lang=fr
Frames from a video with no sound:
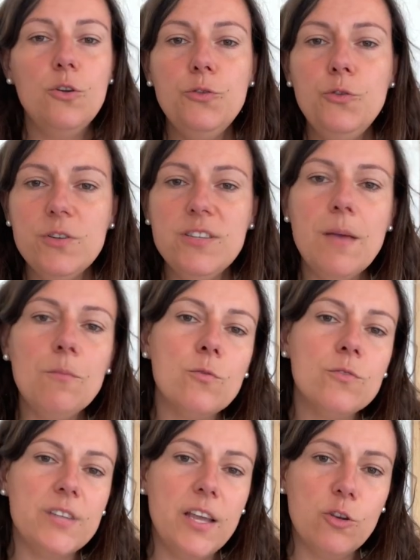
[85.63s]
Le deuxième
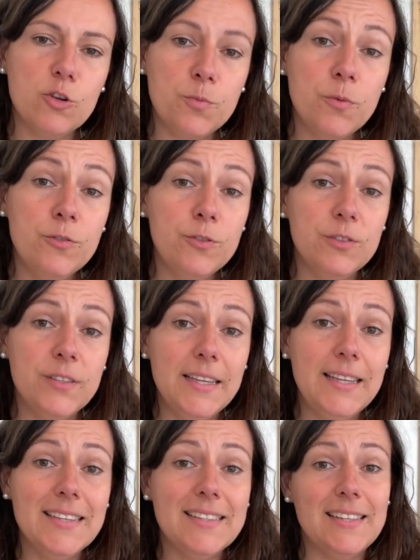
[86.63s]
conseil que je peux vous
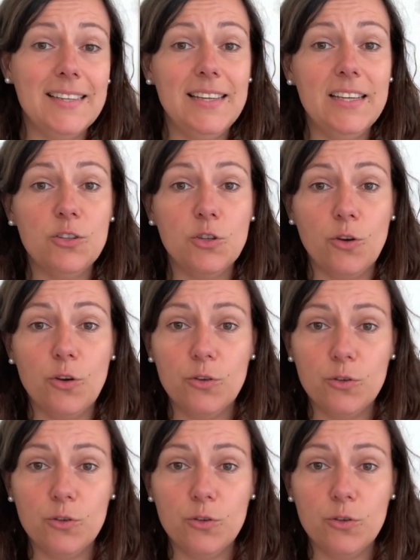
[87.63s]
donner, c'est d'être